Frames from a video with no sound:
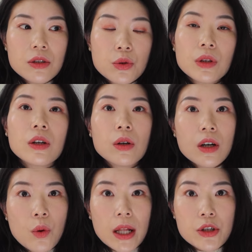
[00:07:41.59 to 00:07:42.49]
就能够
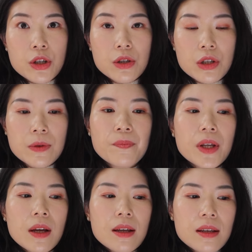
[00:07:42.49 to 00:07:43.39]
更快的升职，
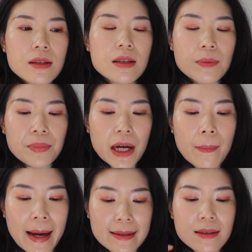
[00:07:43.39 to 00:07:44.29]
因此不
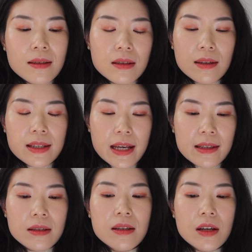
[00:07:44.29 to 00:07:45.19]
要把自己的
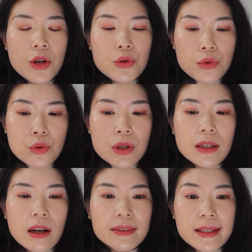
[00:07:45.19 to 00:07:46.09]
眼界局
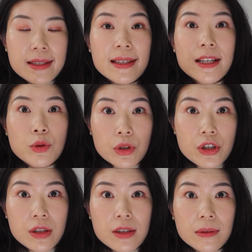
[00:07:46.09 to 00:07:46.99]
限到你现在做的
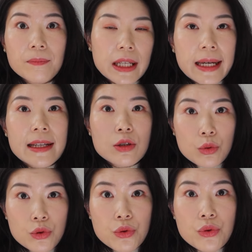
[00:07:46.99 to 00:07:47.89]
事情，你应该
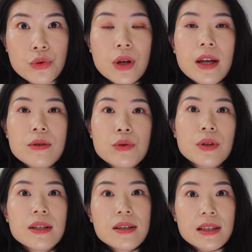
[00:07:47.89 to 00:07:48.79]
走出去，
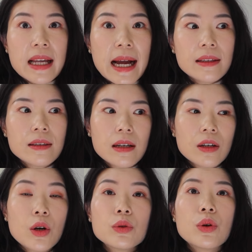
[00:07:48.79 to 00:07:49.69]
去跟其他的
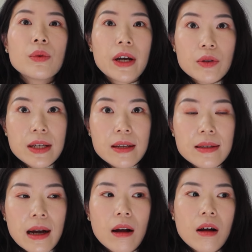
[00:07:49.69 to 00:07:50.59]
人沟通了解一
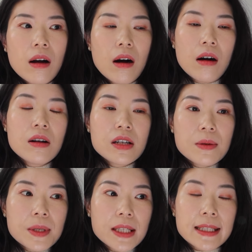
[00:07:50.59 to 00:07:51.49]
下哦，
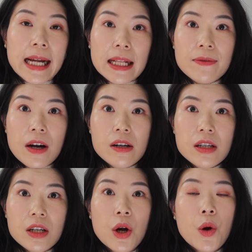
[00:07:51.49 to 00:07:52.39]
是不是其他的方
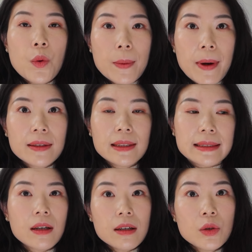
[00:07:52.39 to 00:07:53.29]
式会帮你
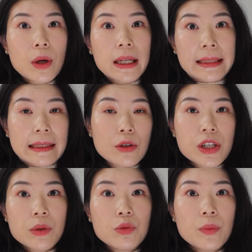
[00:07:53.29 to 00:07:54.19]
你更快达到
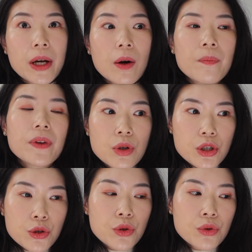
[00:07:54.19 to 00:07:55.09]
这个目标，或
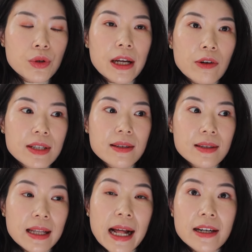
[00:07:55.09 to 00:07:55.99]
者是说去了解
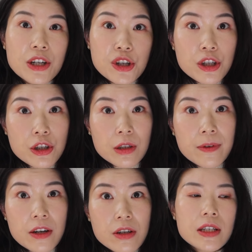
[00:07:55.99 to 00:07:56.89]
其他人升职的
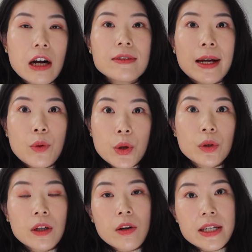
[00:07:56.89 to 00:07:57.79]
方式，然后再回
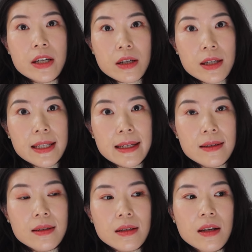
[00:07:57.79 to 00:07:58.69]
过头来审视一下
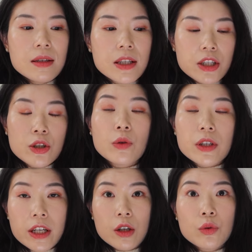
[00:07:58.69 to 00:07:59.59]
自己自己走的
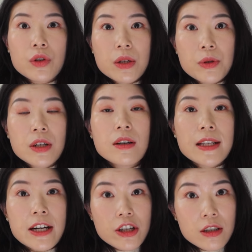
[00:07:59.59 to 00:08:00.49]
这条路是不是更
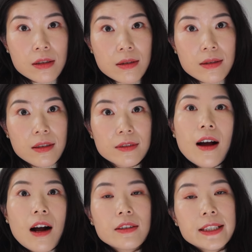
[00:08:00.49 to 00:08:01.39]
加适合自己的。
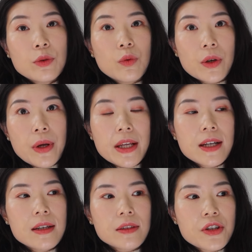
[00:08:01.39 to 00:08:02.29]
还有第五个原
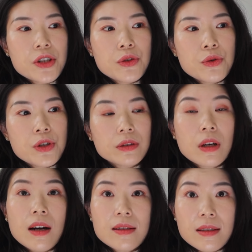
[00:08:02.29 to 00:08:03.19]
因可能是就是有
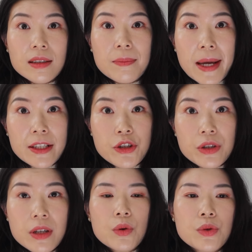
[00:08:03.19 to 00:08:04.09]
toxic 的
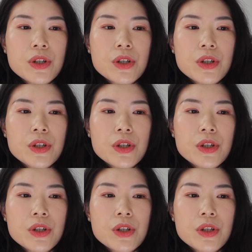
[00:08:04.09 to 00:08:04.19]
manager，我觉